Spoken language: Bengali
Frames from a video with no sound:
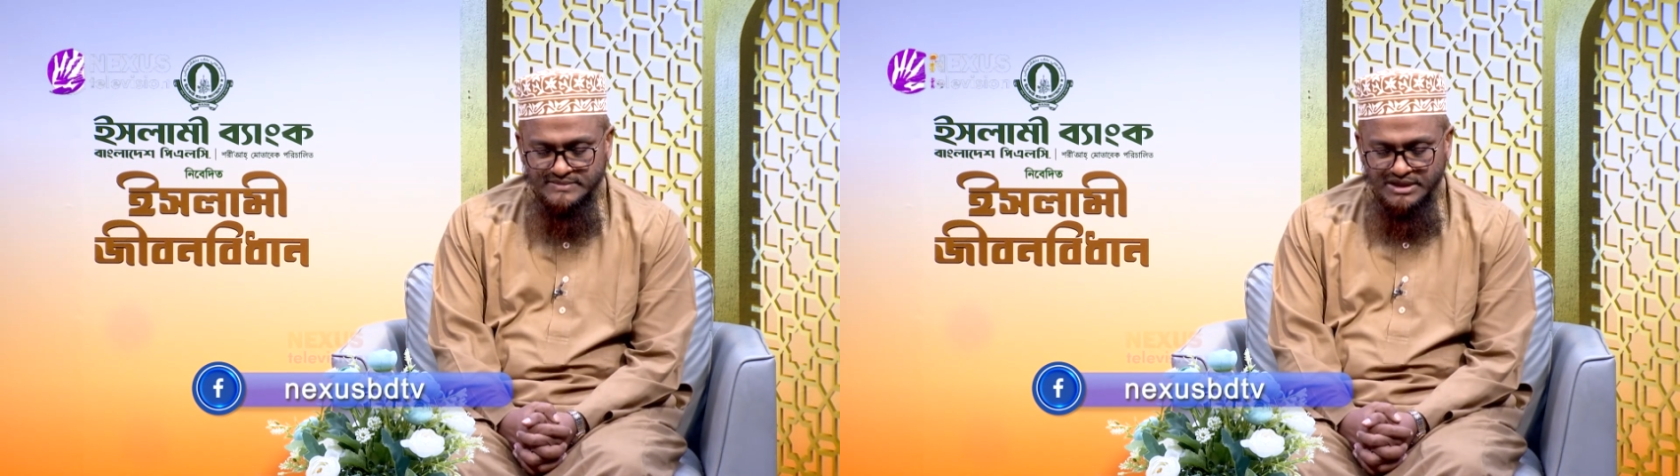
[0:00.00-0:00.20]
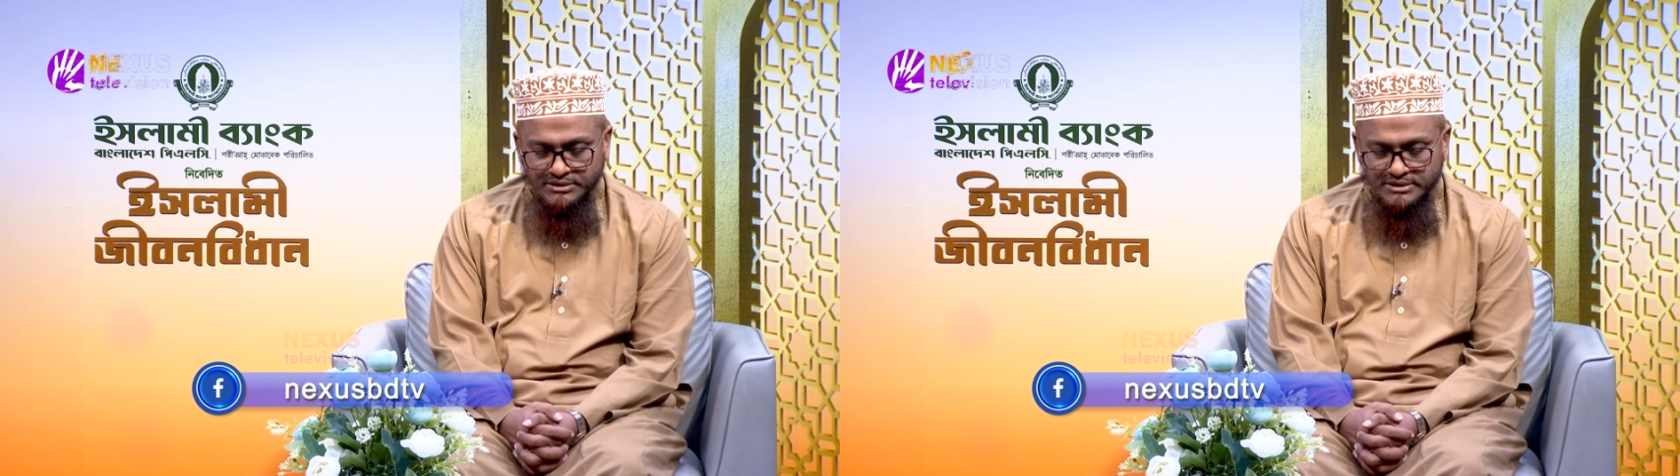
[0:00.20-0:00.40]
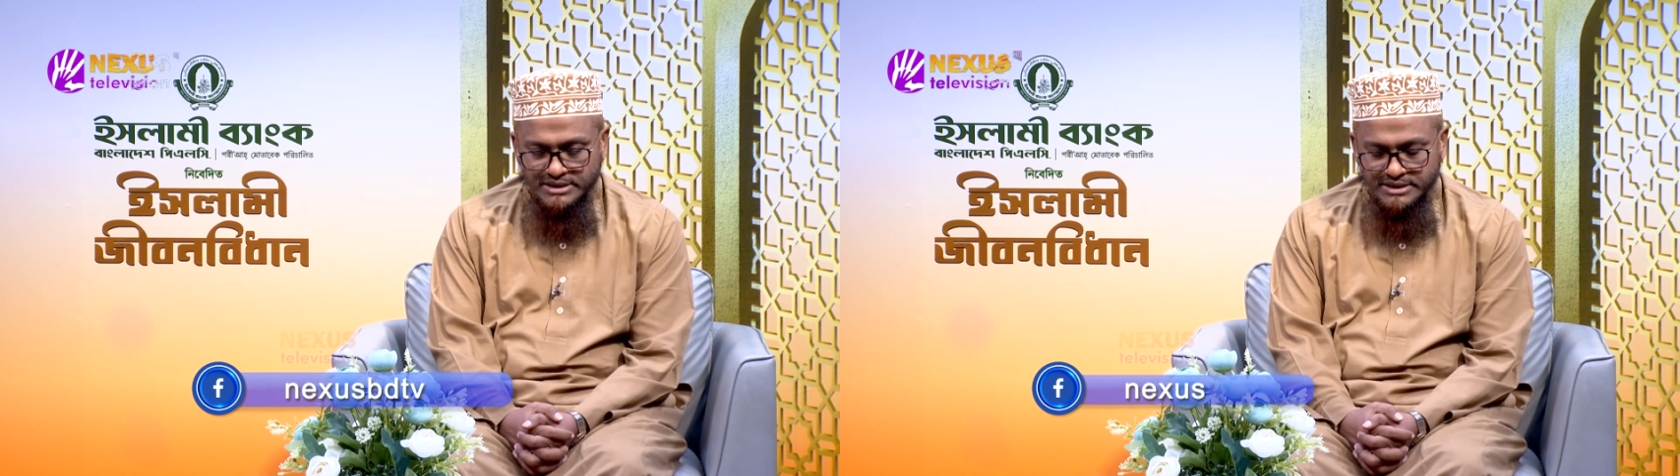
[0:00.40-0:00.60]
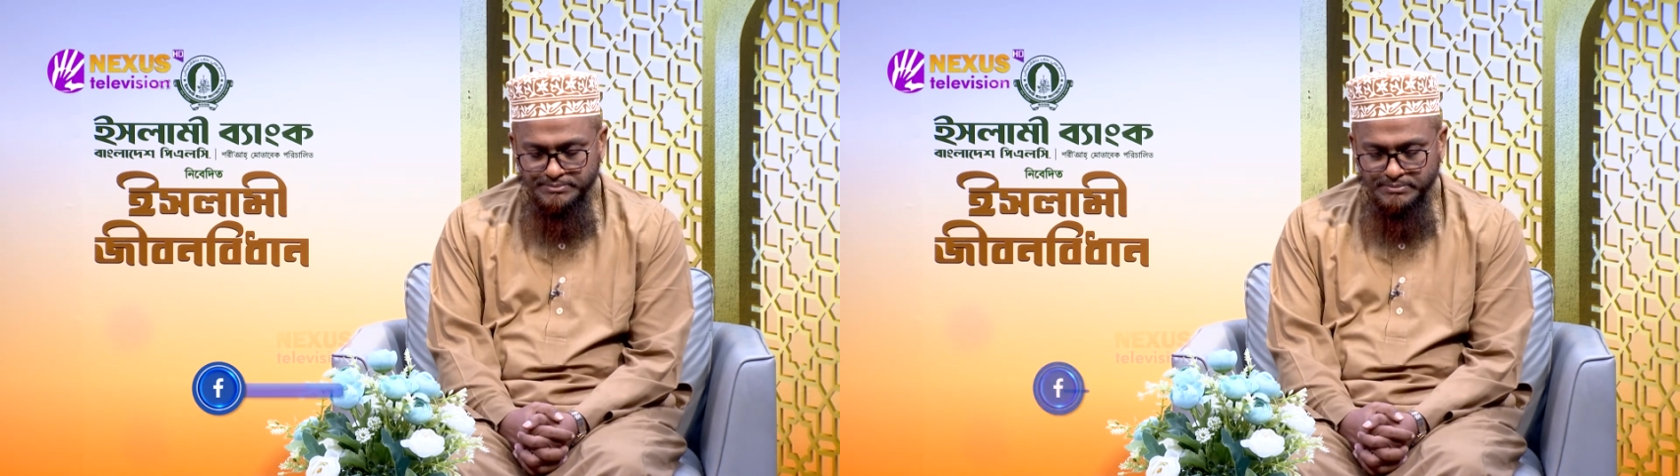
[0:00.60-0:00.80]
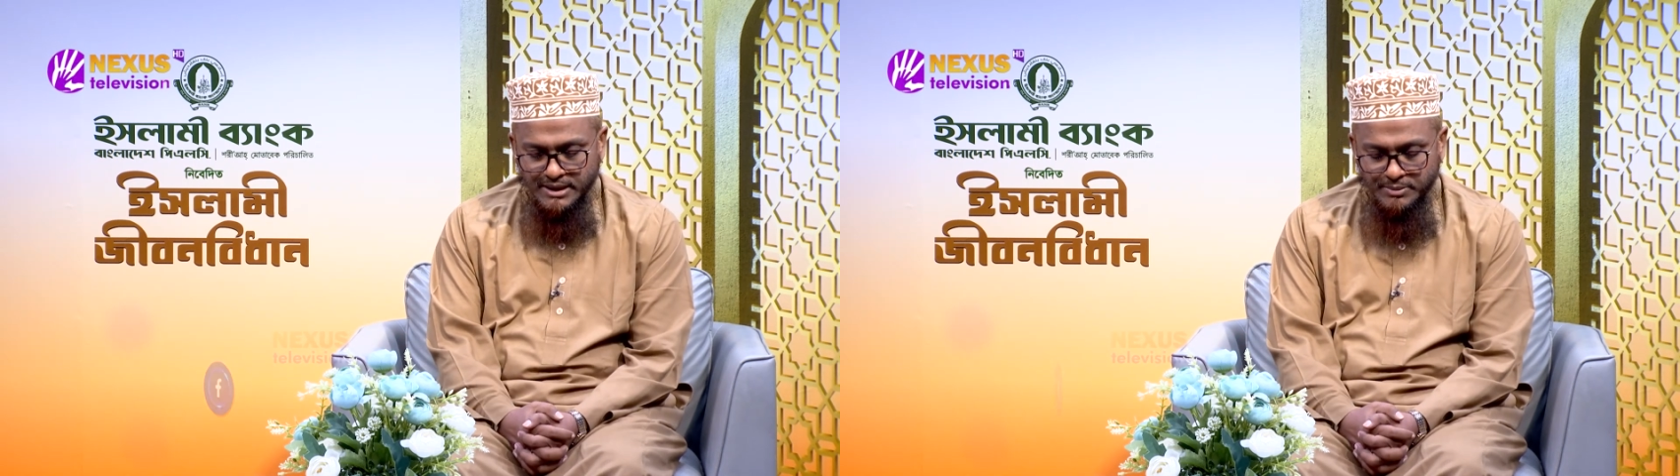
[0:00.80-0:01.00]
তাহলে
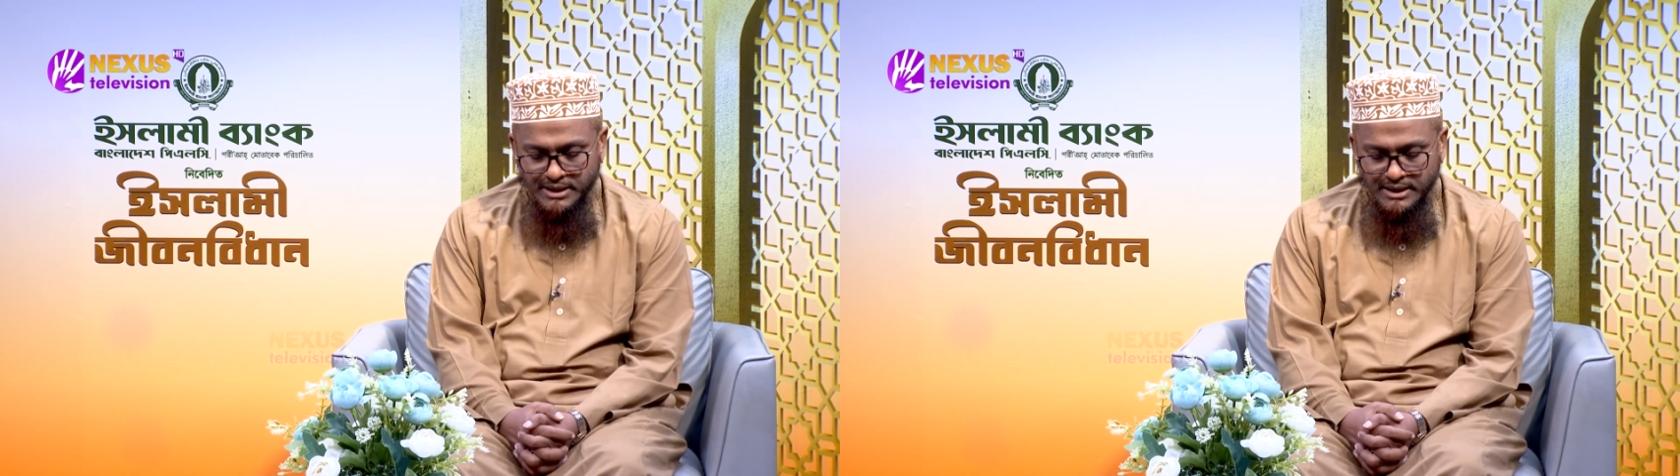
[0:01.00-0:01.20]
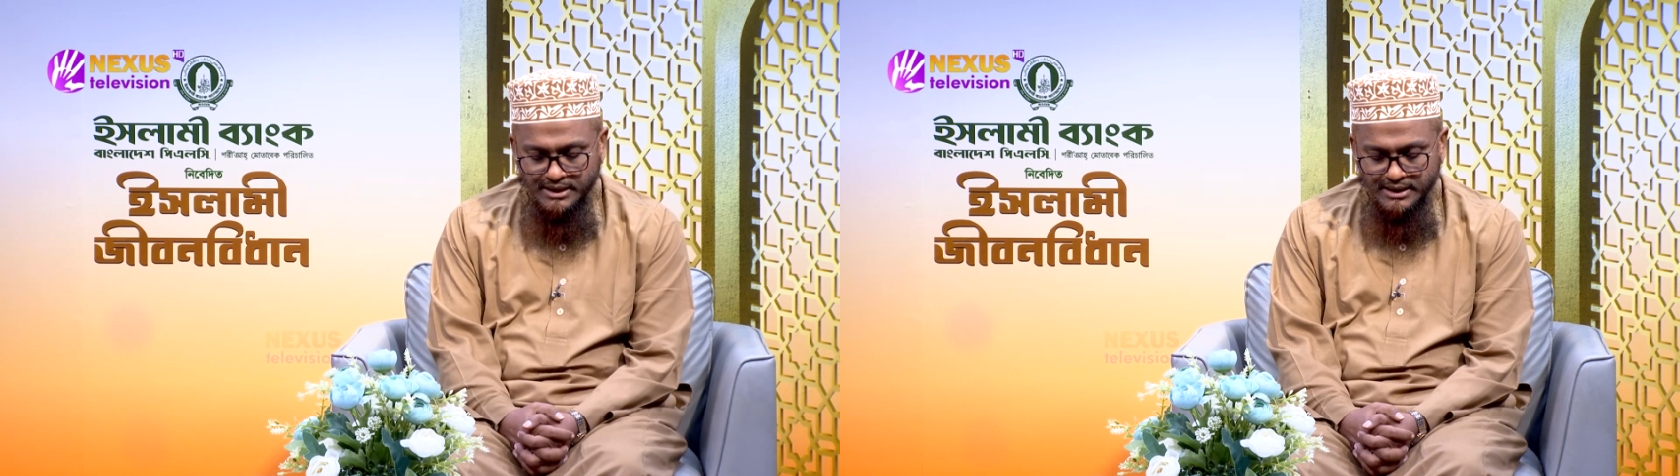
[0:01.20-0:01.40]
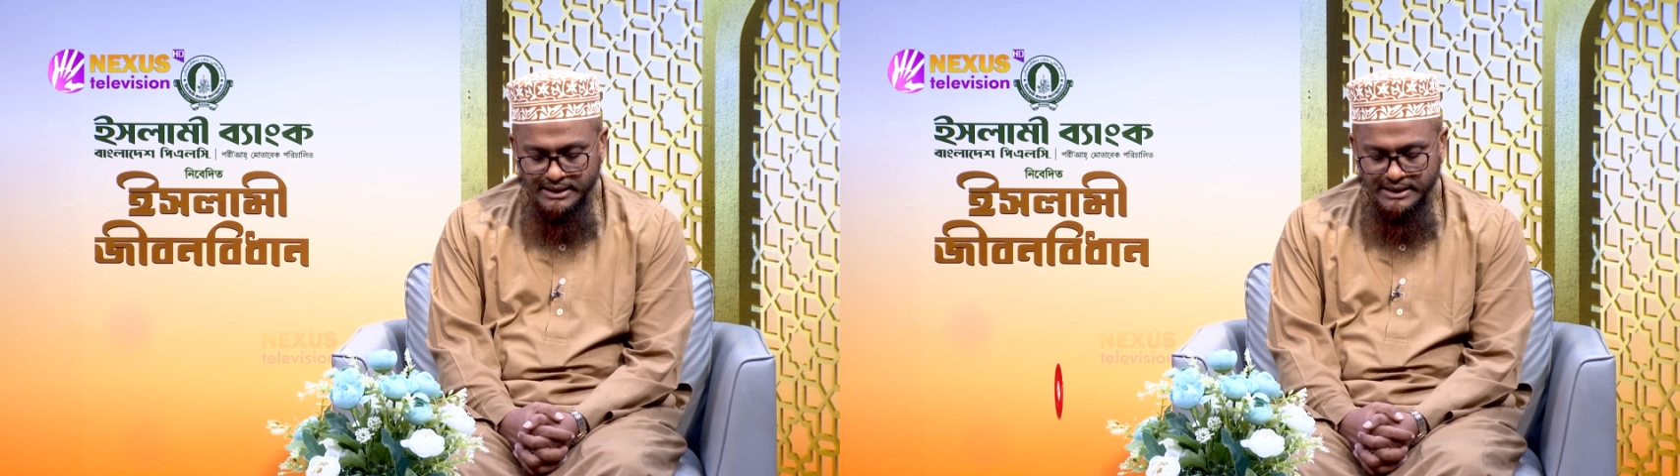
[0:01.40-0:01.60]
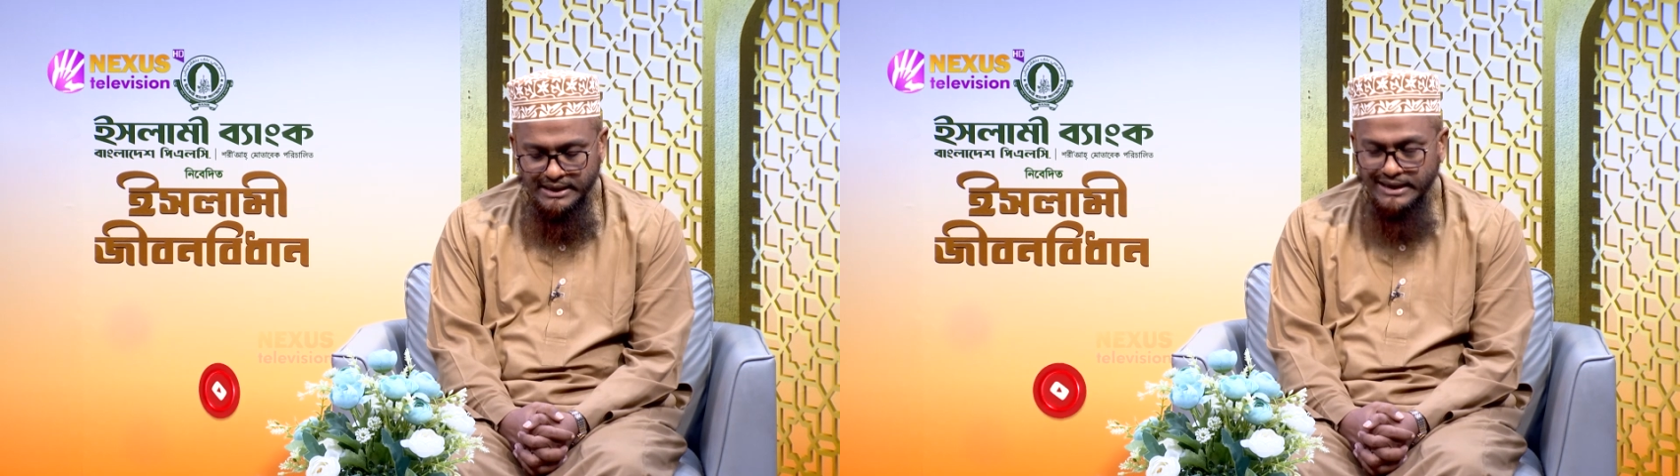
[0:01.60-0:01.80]
বাবাকে